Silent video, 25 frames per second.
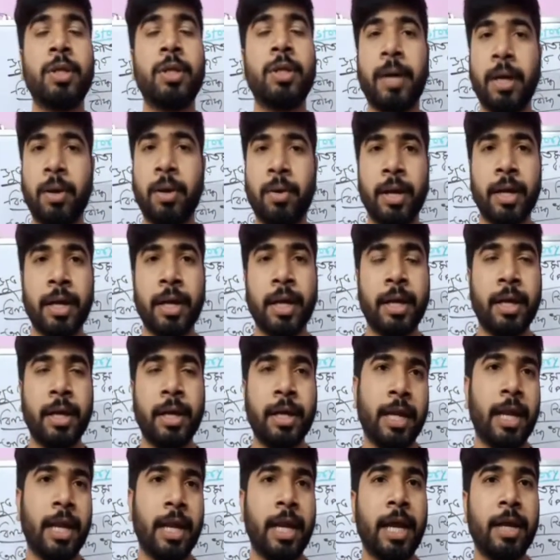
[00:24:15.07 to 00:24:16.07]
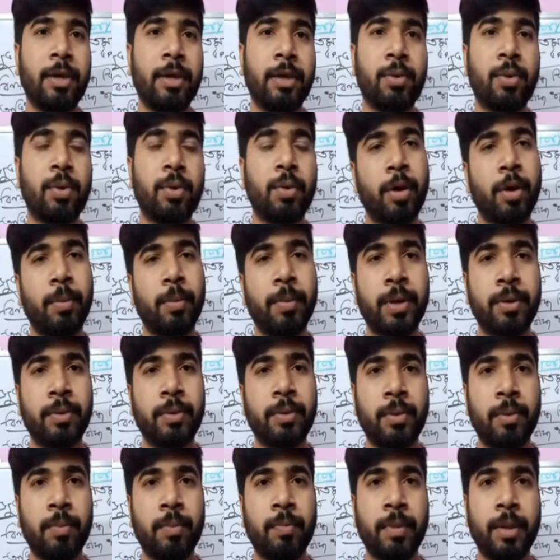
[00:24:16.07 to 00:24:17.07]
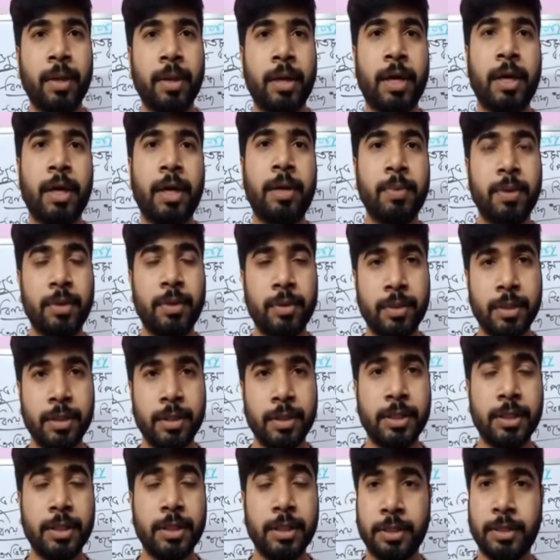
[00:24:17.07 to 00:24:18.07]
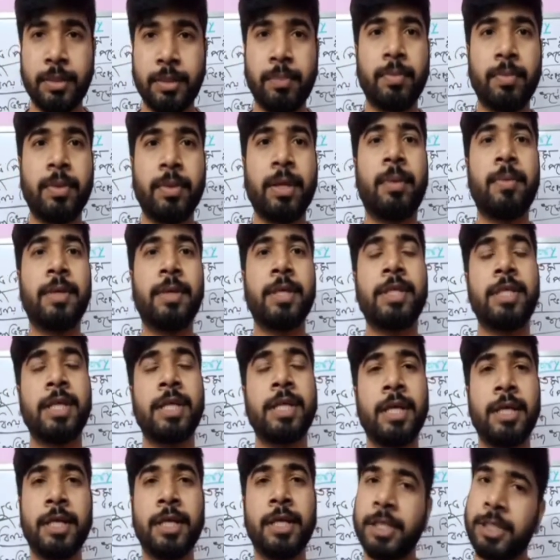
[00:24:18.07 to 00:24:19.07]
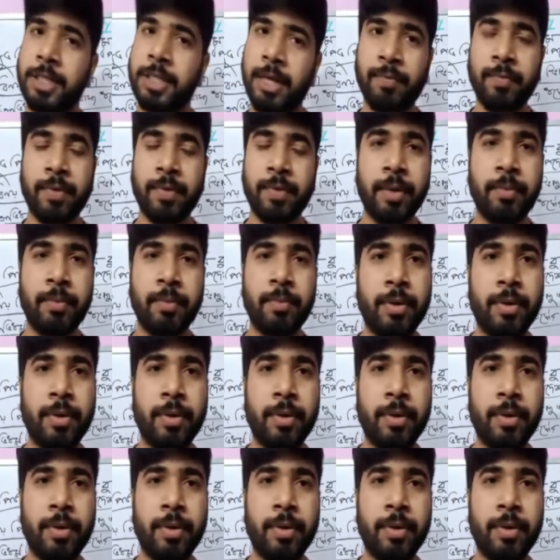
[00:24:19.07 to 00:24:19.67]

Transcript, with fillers: ভালো লাগে লাইক করো কমেন্ট করো আর ভিডিওটি আমাদের চ্যানেলটিকে সাবস্ক্রাইব করে